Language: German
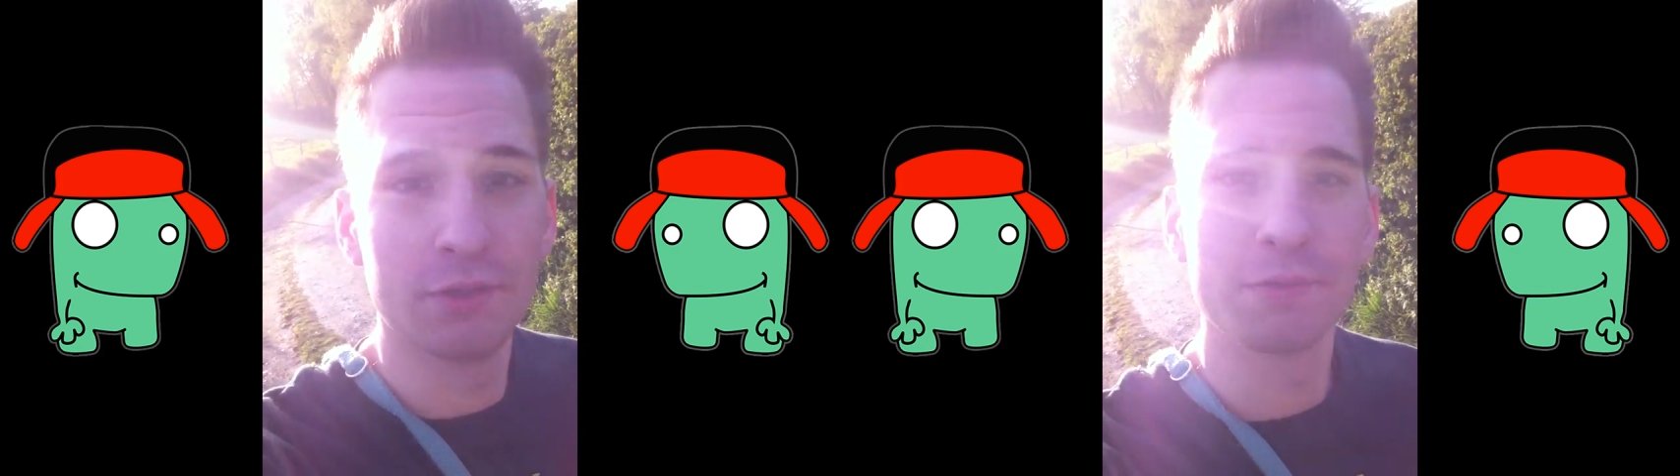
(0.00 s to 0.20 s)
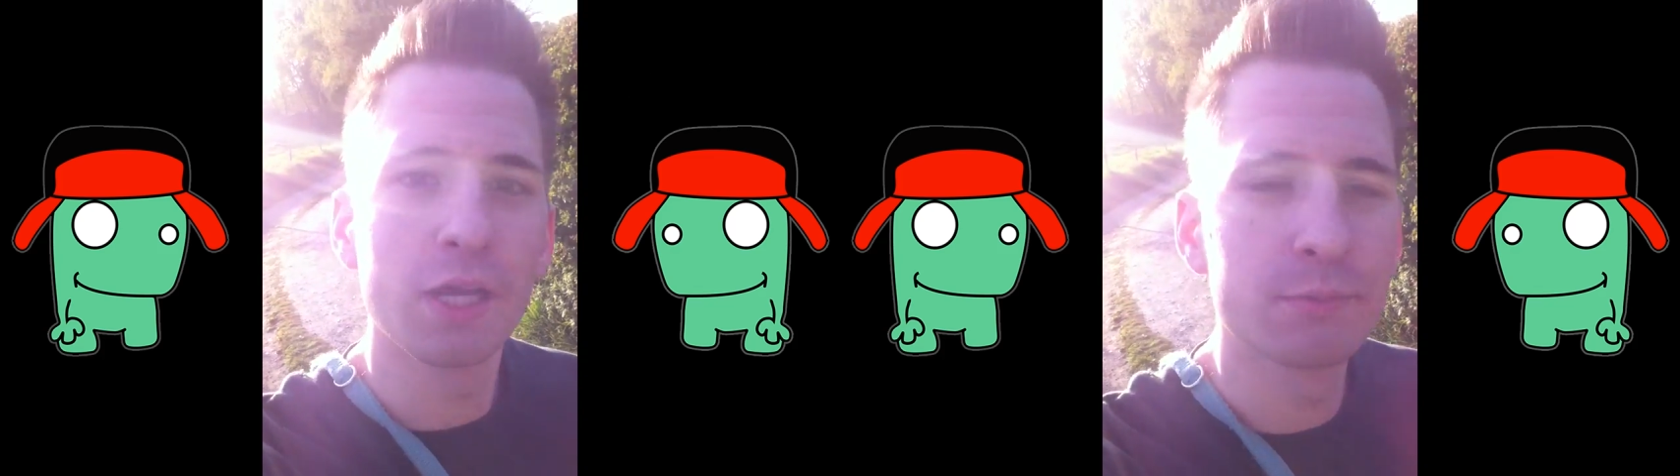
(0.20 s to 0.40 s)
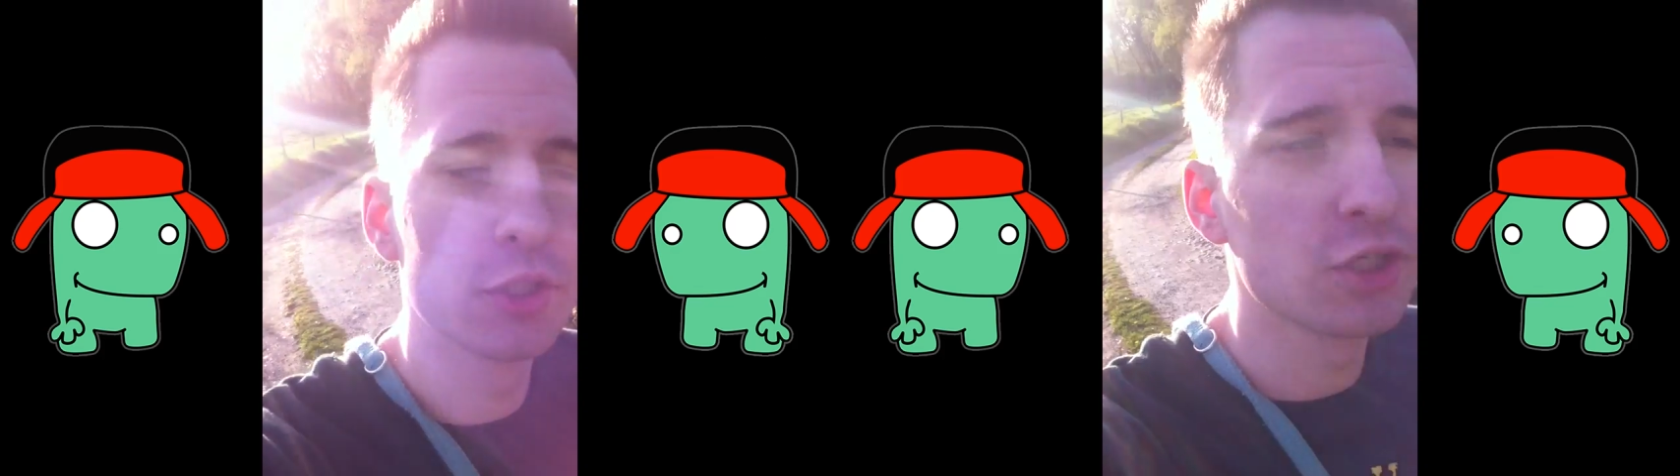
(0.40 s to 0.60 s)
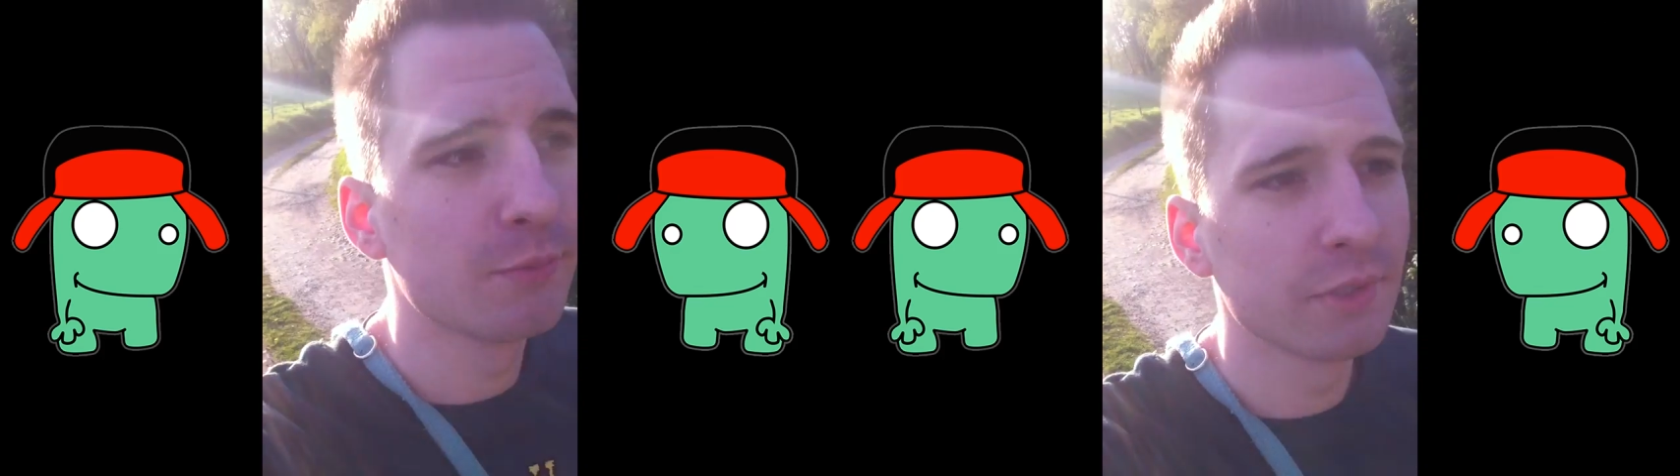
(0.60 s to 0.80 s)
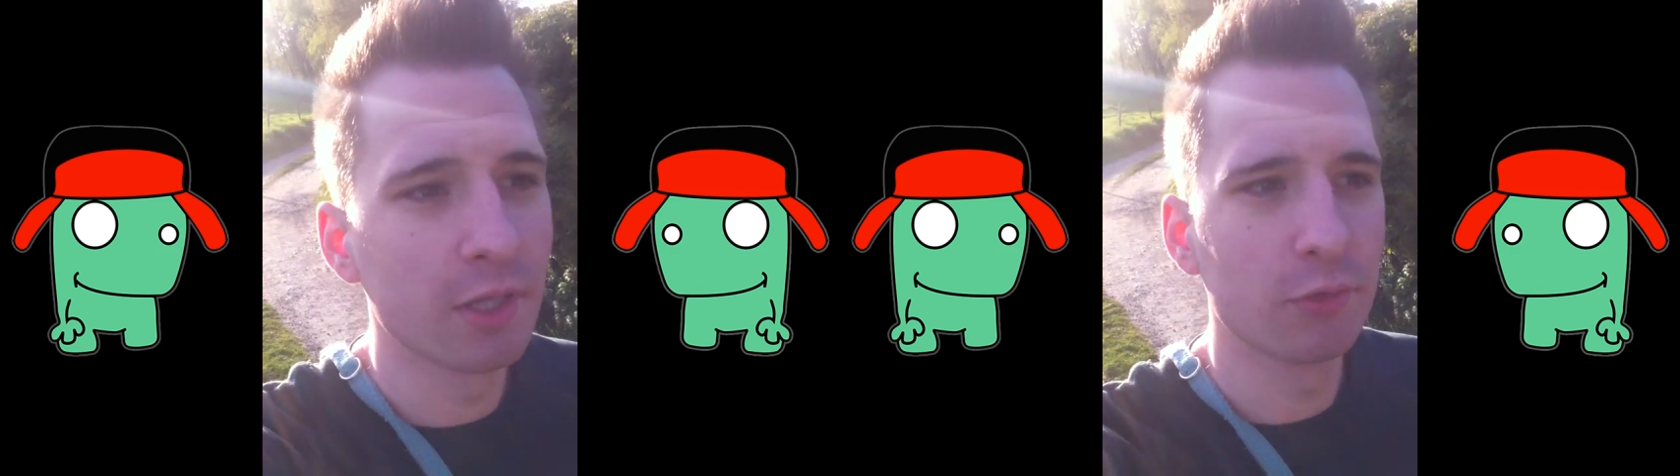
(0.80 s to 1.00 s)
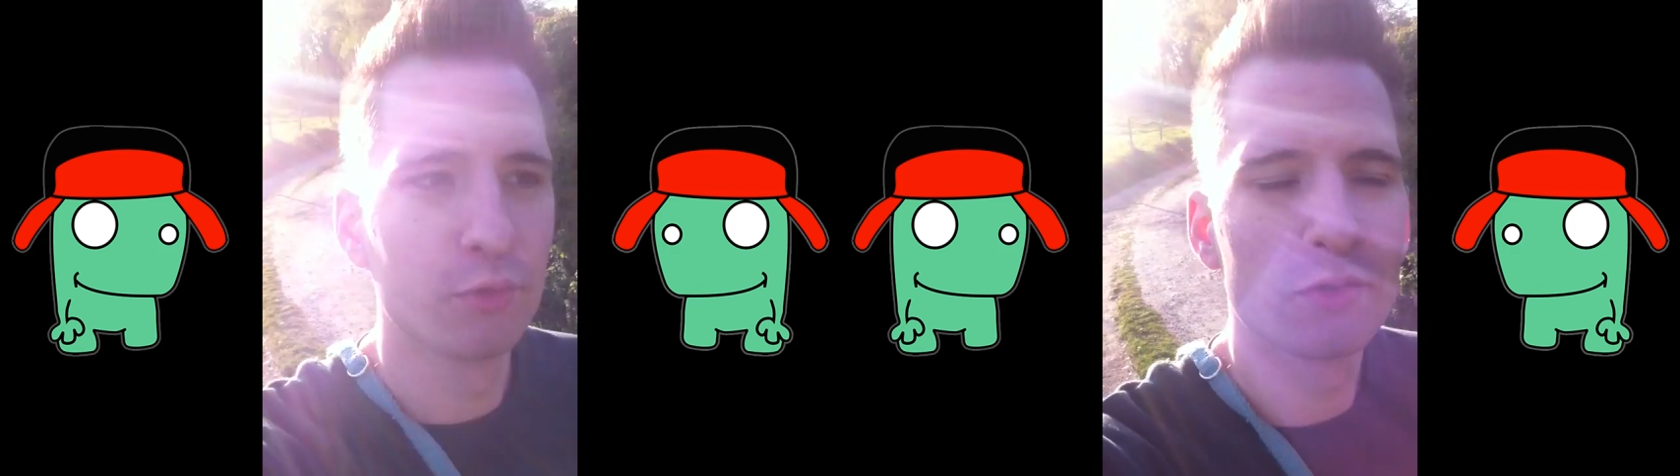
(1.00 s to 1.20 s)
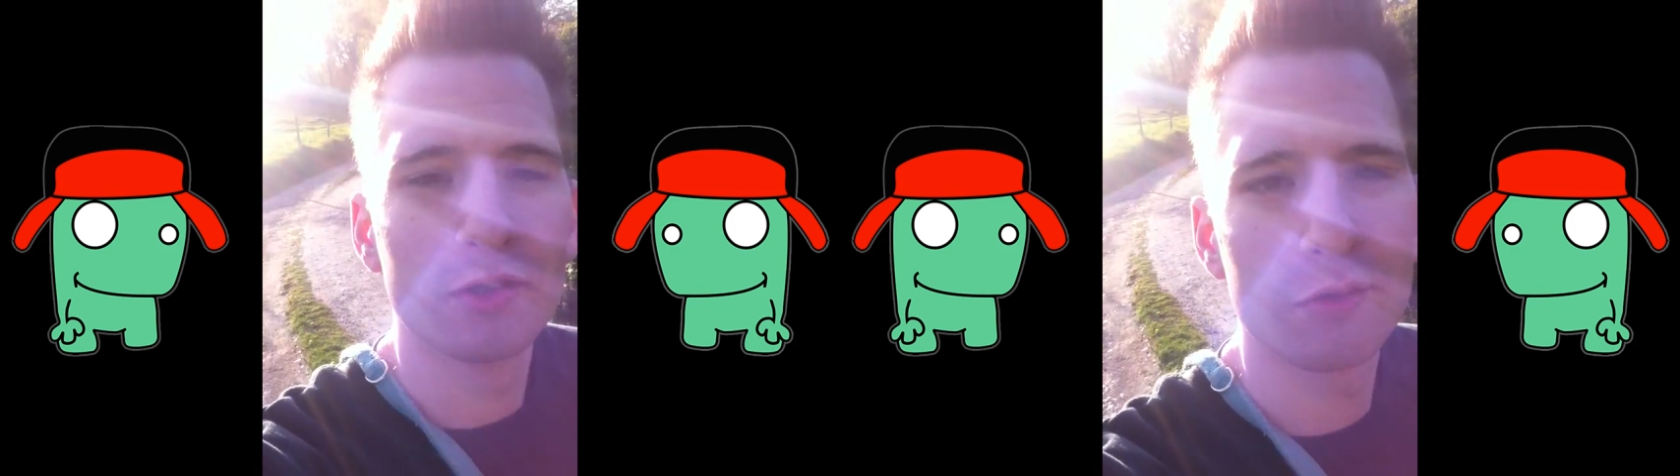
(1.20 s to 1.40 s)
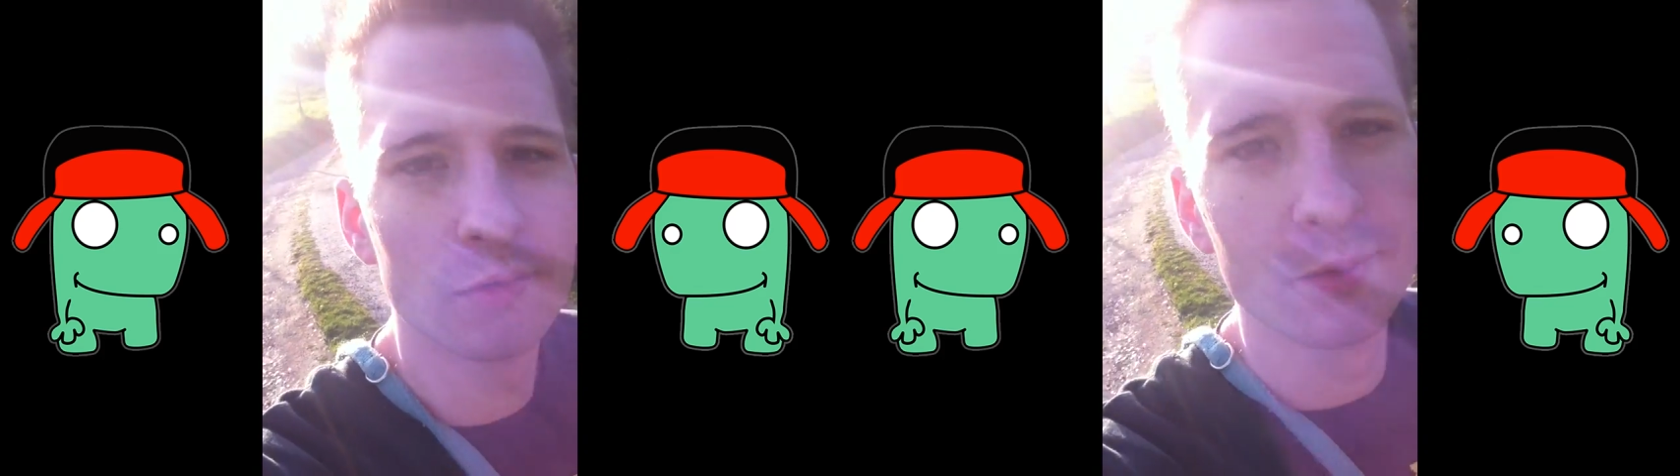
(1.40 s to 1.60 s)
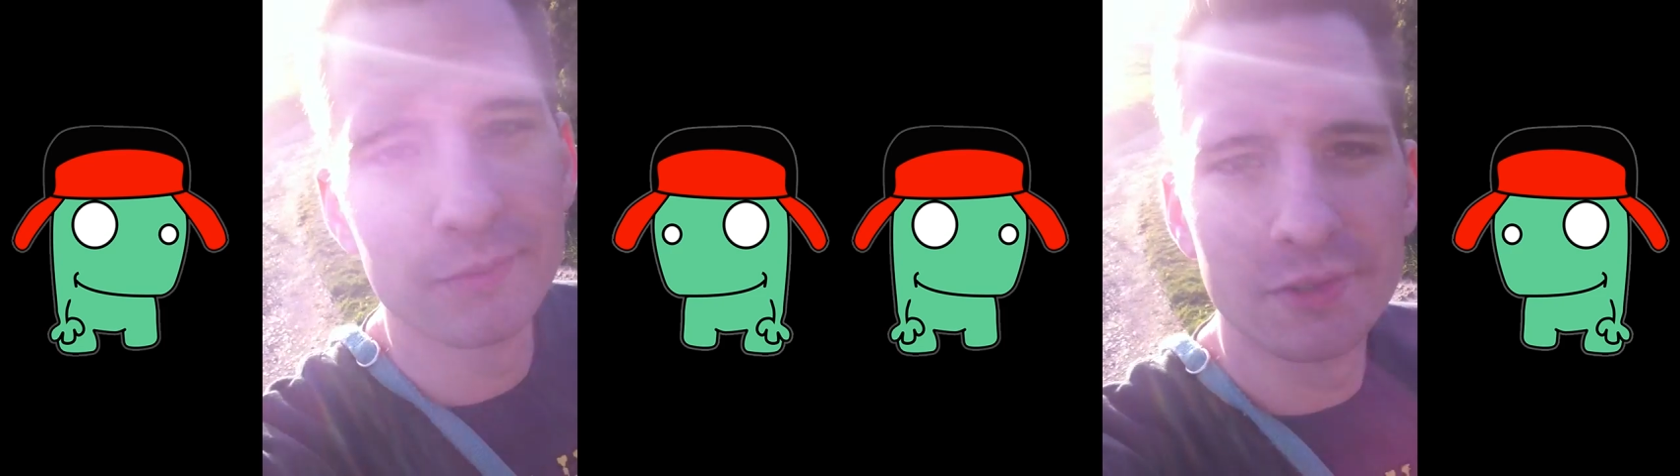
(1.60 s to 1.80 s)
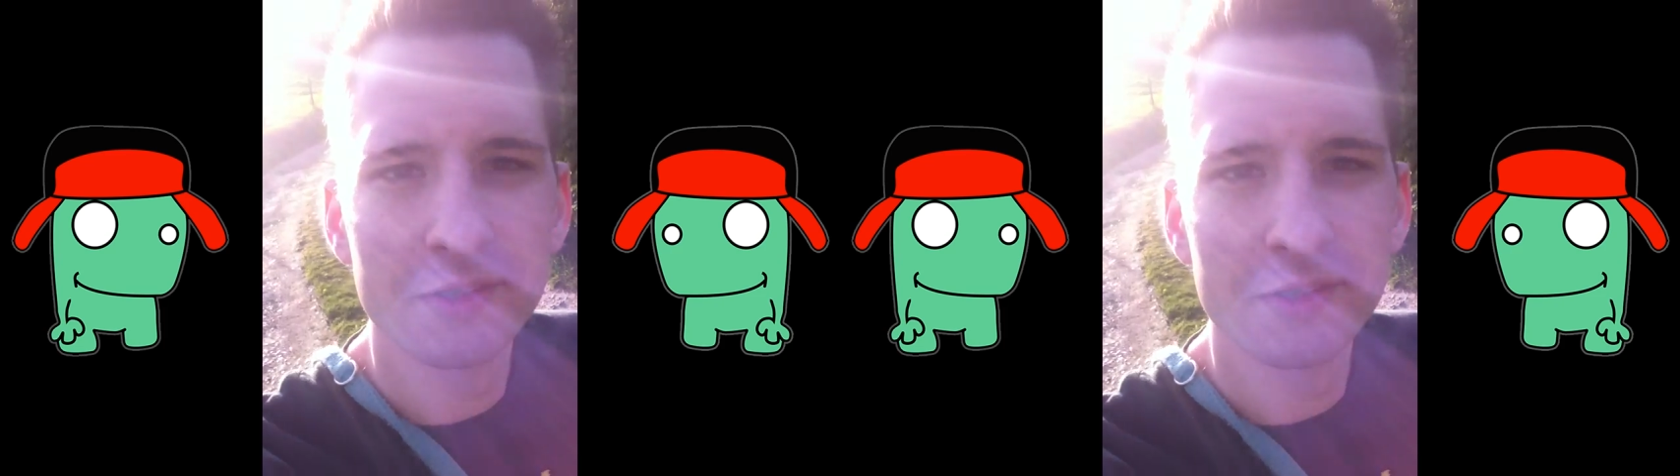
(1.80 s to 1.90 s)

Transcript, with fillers: Ihr fragt mich ja immer natürlich nach so einem